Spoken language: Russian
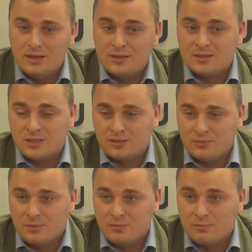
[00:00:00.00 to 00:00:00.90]
Из
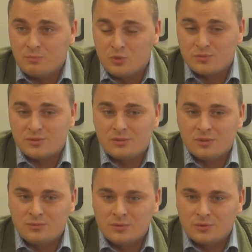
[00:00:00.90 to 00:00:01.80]
этого мы можем
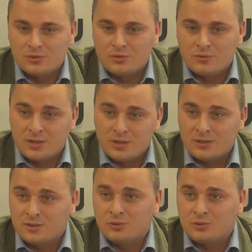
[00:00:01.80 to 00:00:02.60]
сделать вывод, что, вероятно,